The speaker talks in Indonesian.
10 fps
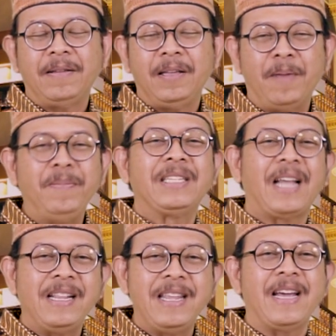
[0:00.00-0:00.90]
ya
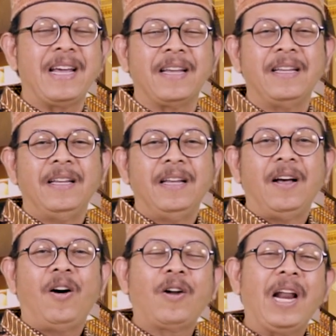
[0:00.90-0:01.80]
misalnya
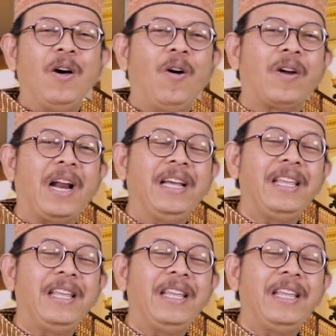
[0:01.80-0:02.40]
orang-orang